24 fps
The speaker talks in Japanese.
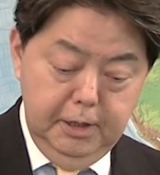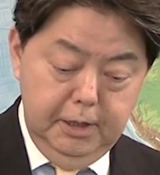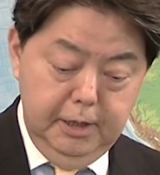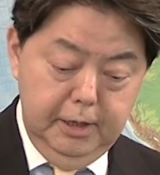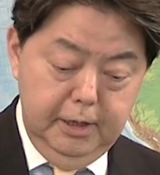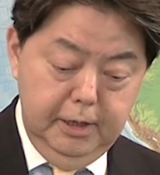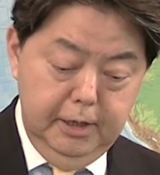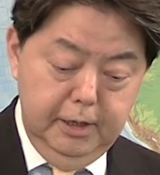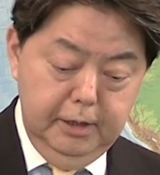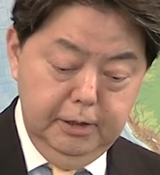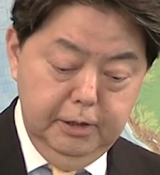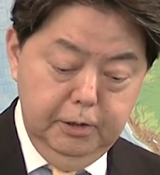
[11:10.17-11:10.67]

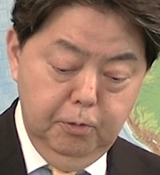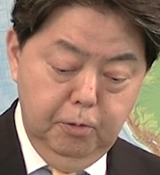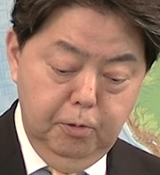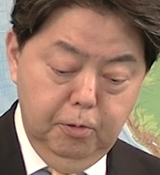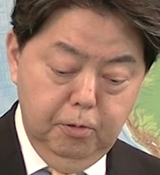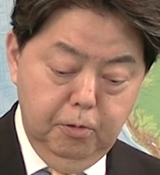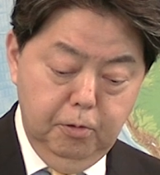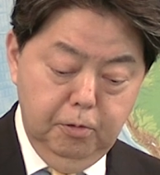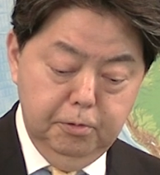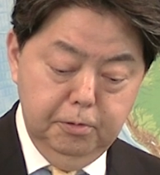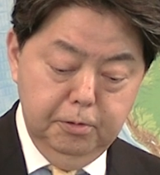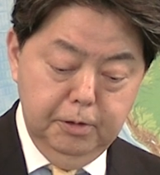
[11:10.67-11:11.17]
日本
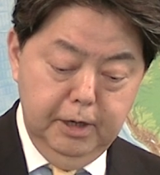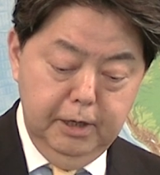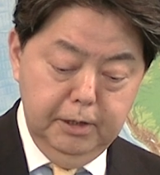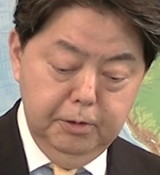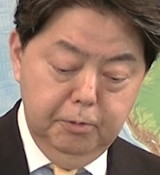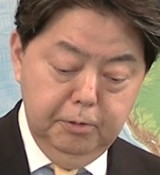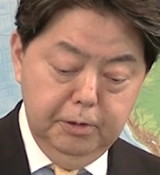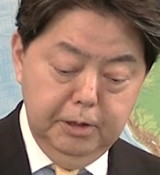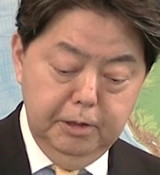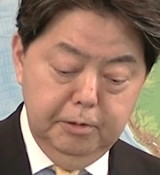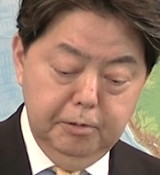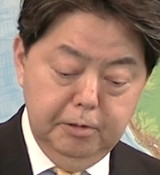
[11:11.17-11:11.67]
国内に
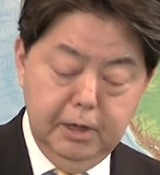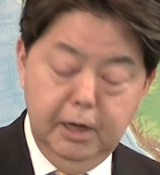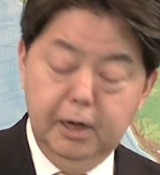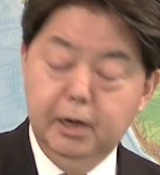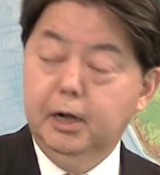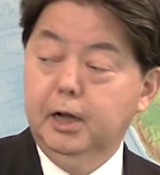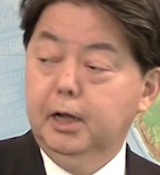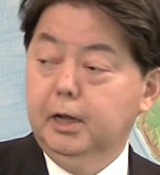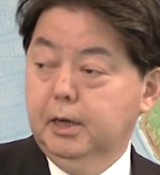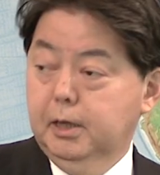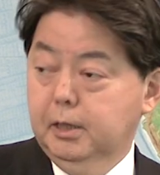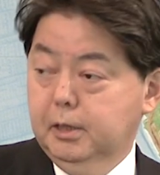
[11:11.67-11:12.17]
おける考
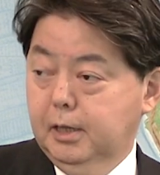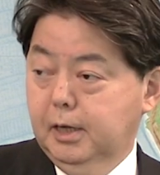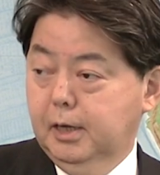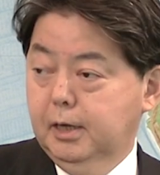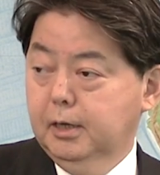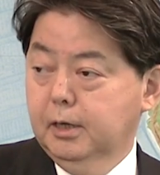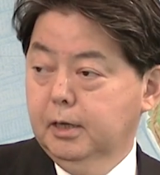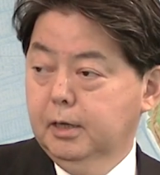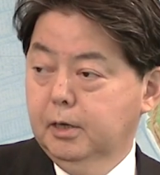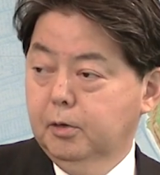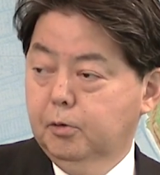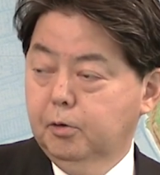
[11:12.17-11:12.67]
え方、
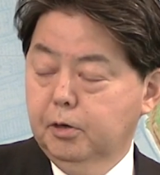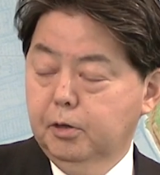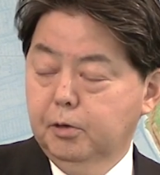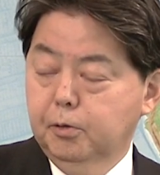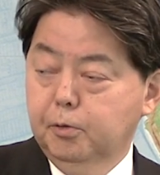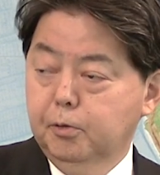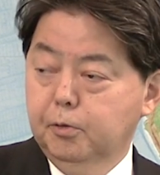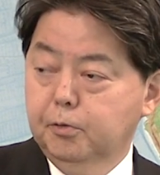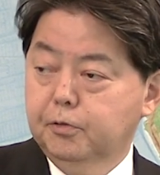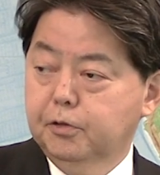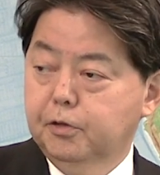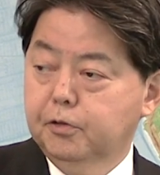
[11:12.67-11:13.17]
これ
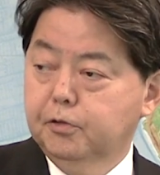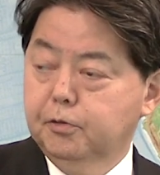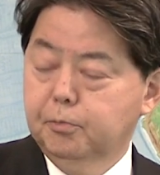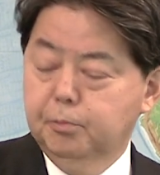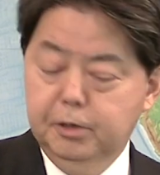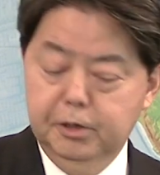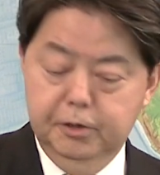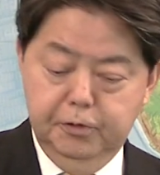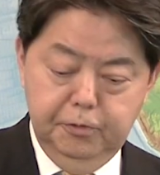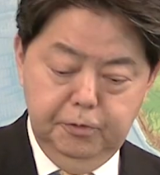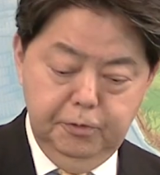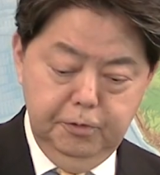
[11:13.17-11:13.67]
を説
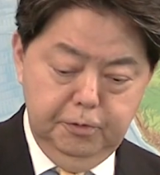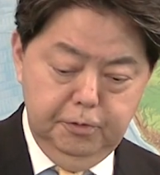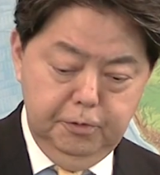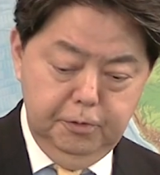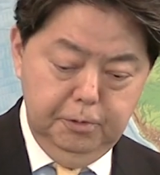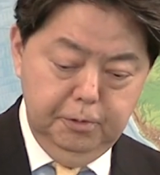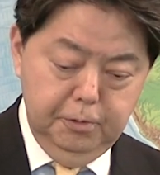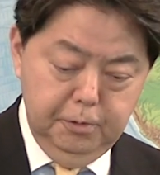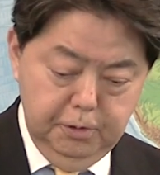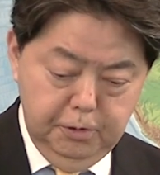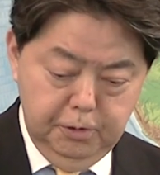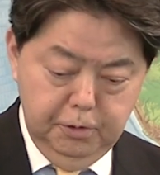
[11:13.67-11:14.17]
明しつ
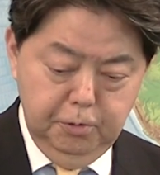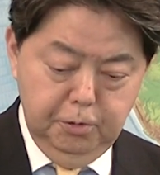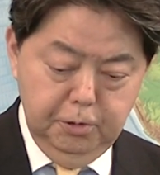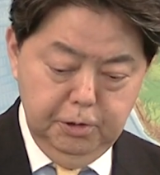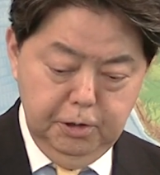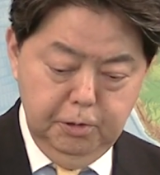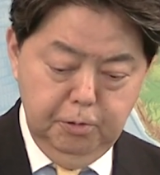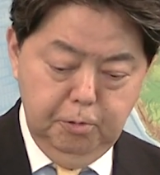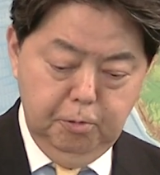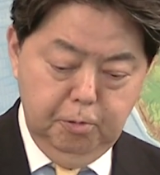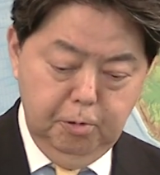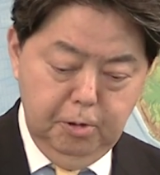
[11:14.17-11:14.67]
つ、協
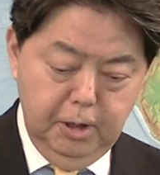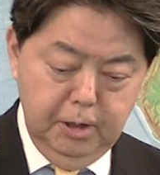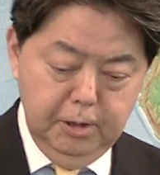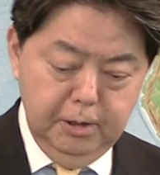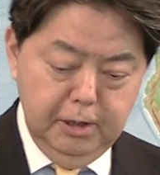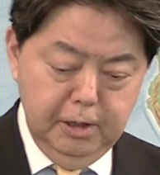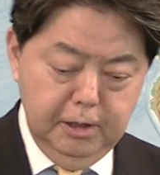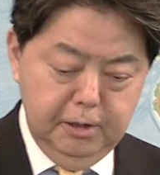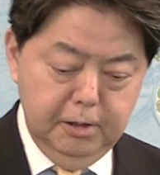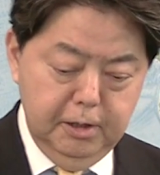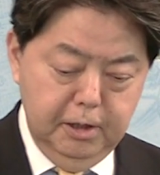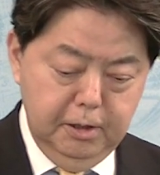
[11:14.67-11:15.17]
議を行っ
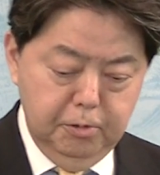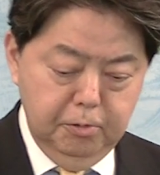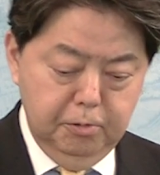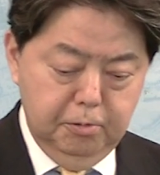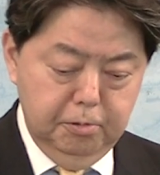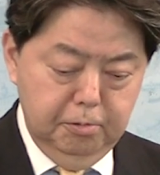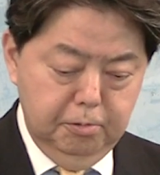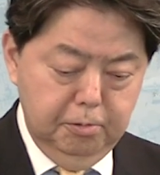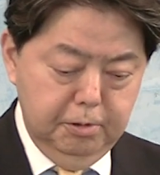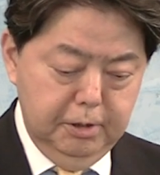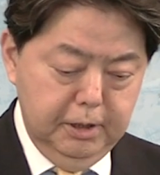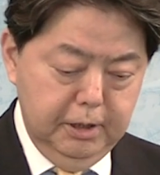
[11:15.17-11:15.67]
てきたと
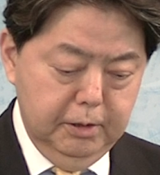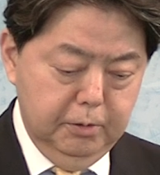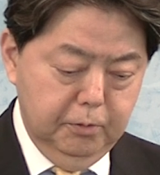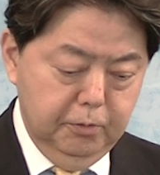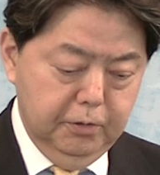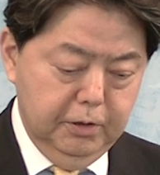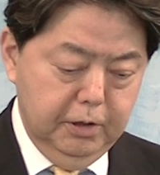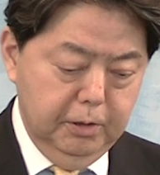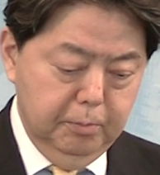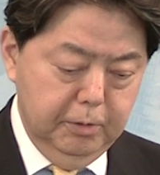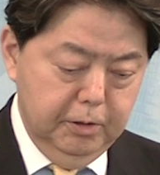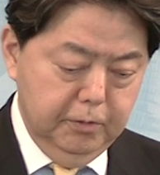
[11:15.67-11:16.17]
ころでご
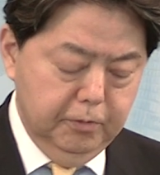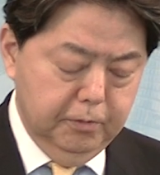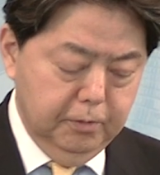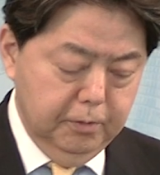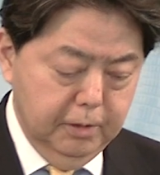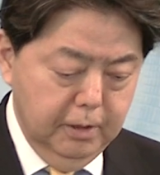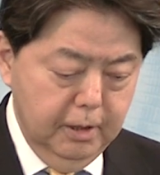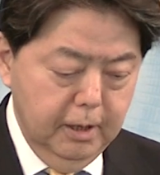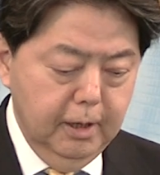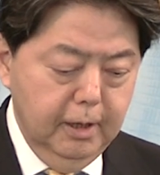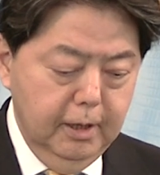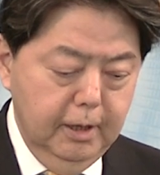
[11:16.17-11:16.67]
ざいます。
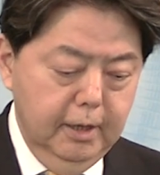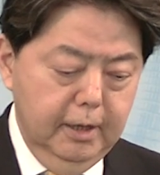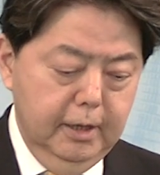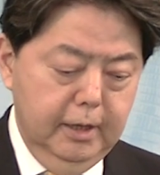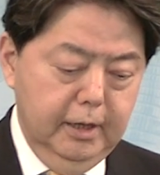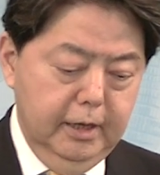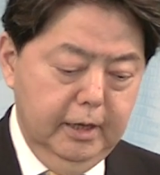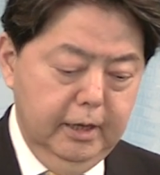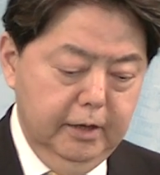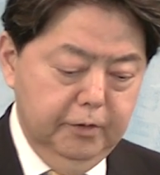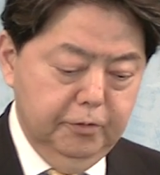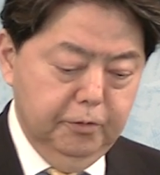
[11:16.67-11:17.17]

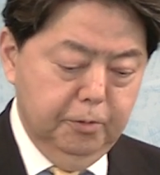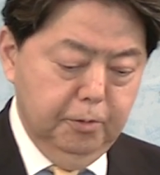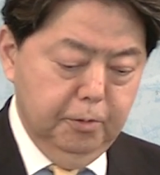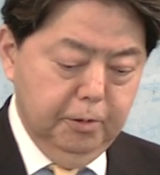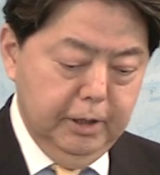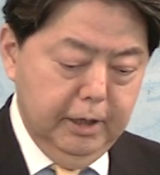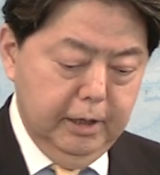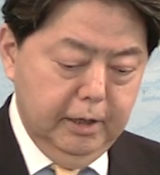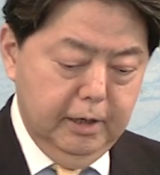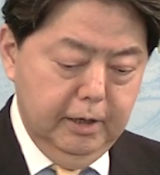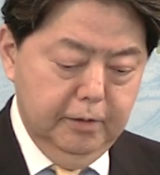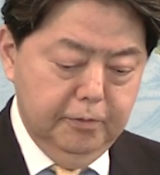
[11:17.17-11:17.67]
その
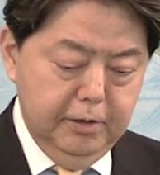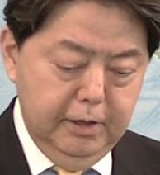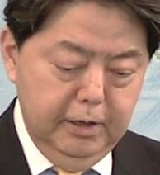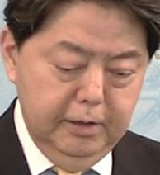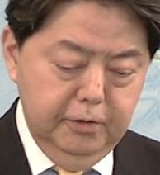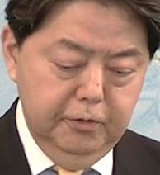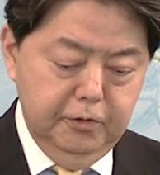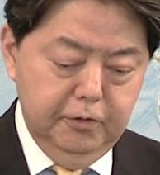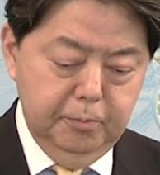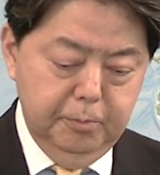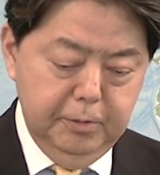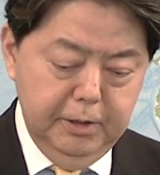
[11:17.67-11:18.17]
結果、在
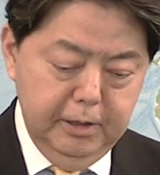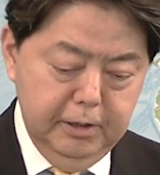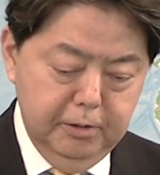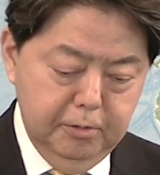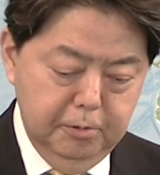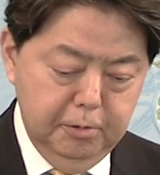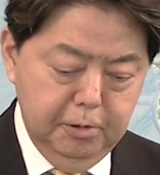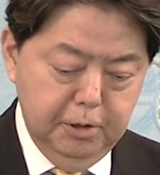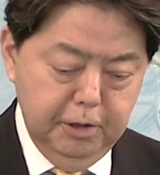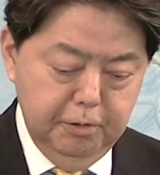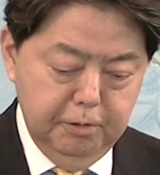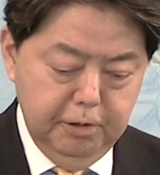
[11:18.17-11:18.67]
日米
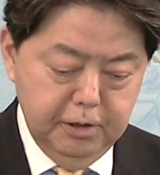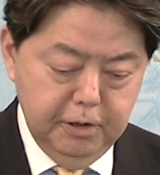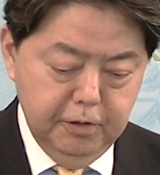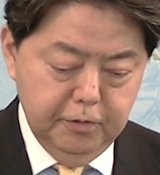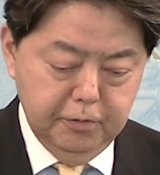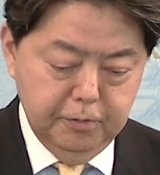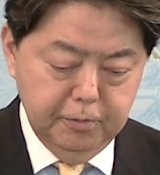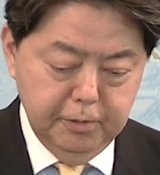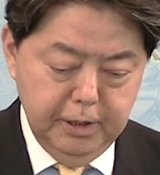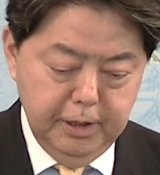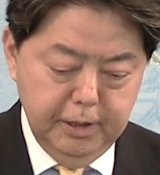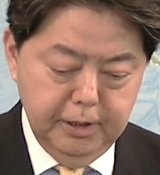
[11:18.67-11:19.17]
軍ではで
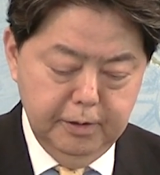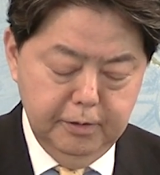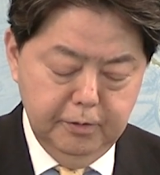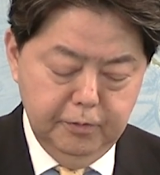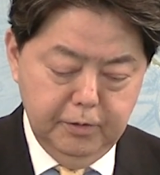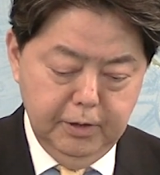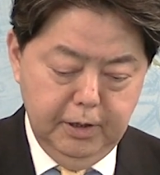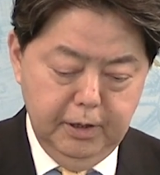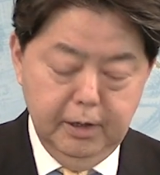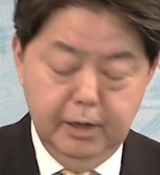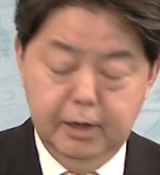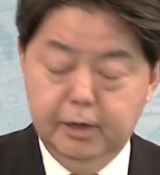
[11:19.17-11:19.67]
すね、
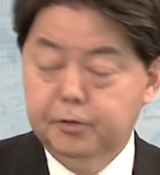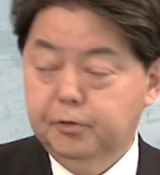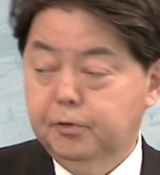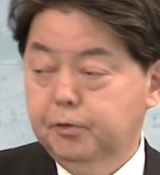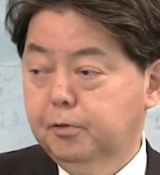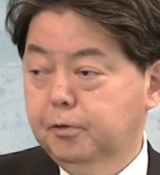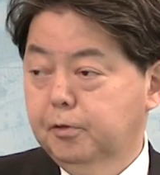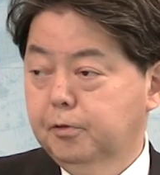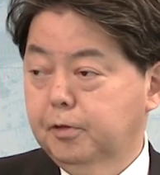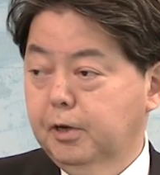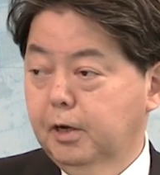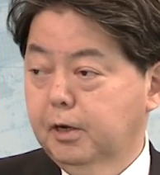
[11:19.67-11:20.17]
3月
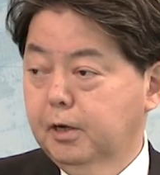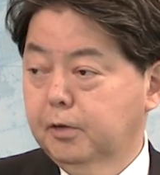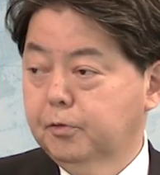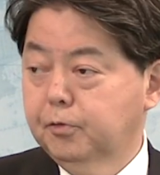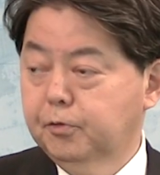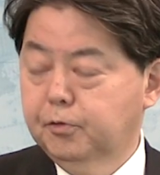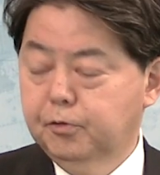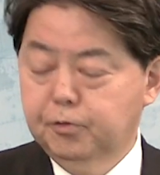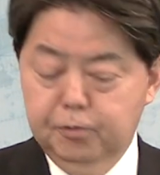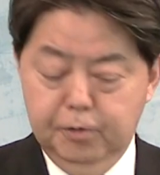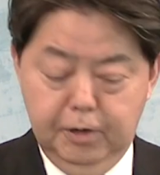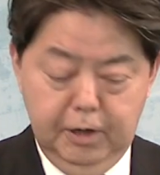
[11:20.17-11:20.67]

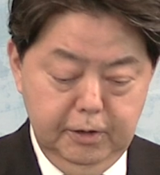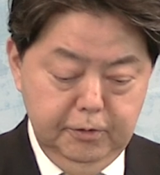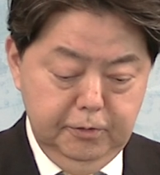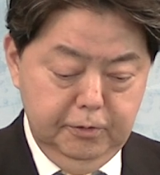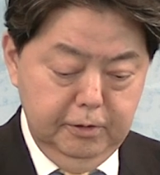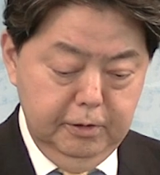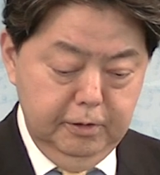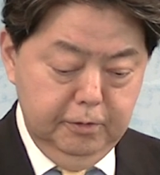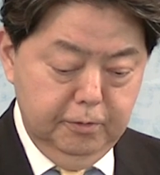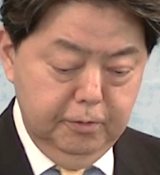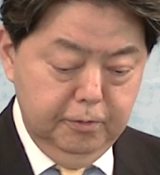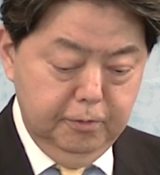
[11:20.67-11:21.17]

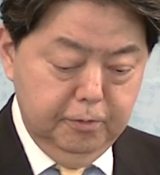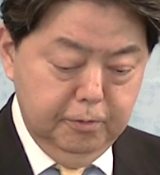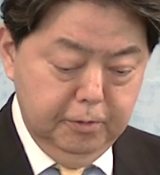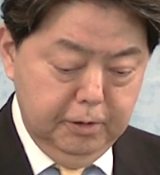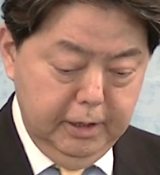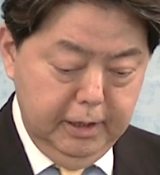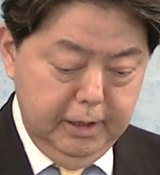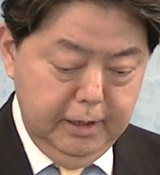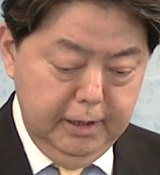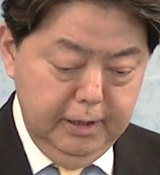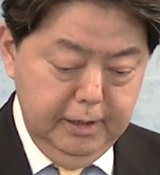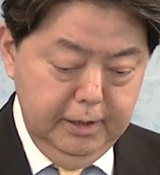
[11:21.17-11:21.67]
18日
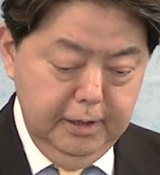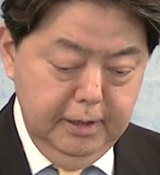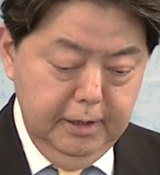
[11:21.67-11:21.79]
付、